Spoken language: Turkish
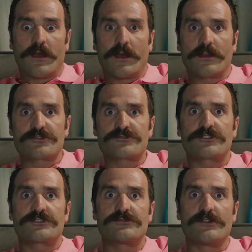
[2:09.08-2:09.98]
Ee,
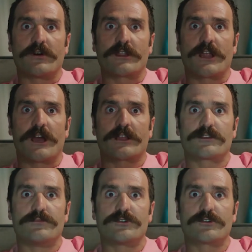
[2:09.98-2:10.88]
çocuk izliyor vallahi
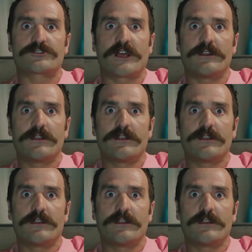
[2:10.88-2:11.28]
hayatım bir görsen.